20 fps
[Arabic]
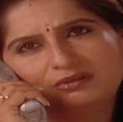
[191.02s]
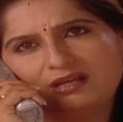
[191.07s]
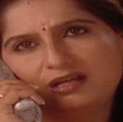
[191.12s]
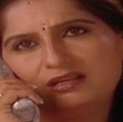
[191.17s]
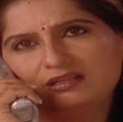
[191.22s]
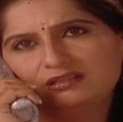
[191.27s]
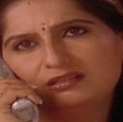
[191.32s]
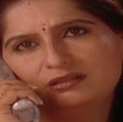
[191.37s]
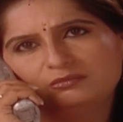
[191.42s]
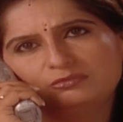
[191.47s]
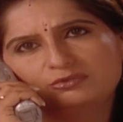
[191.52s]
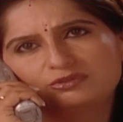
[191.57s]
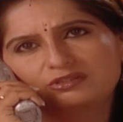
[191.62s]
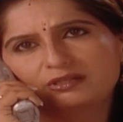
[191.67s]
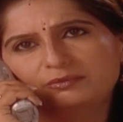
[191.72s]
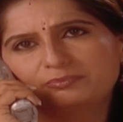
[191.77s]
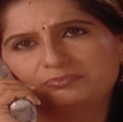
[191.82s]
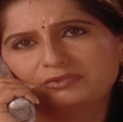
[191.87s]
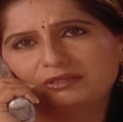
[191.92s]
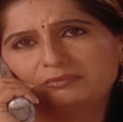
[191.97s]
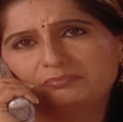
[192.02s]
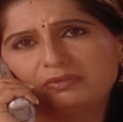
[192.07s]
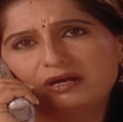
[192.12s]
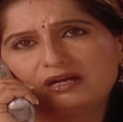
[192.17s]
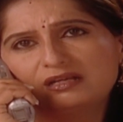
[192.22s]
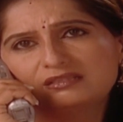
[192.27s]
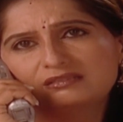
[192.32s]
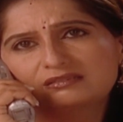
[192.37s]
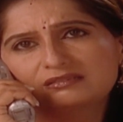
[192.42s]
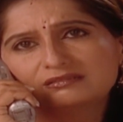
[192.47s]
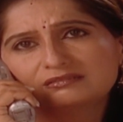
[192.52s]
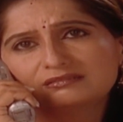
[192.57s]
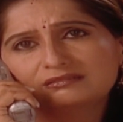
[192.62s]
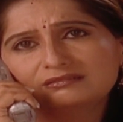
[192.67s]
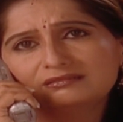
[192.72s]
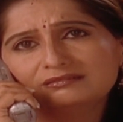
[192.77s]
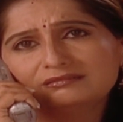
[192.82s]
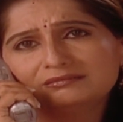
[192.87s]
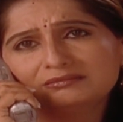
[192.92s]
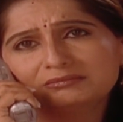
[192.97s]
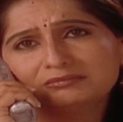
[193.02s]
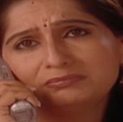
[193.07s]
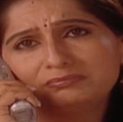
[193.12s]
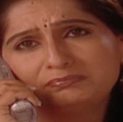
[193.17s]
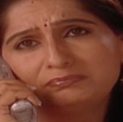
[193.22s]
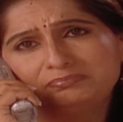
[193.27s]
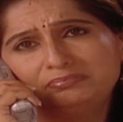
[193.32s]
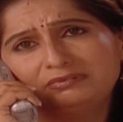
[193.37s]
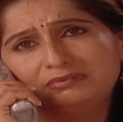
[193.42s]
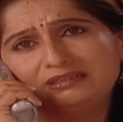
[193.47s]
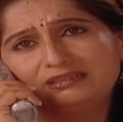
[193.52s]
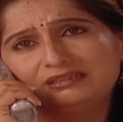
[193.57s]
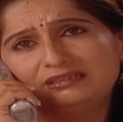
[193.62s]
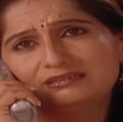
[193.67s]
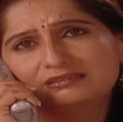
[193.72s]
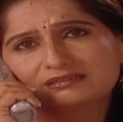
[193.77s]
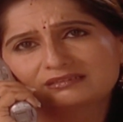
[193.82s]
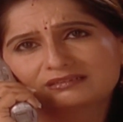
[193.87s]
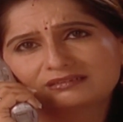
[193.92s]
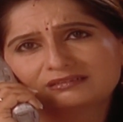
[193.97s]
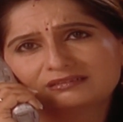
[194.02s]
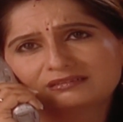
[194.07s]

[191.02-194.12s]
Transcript: طلبي مني ارجع مشان الله ارجوك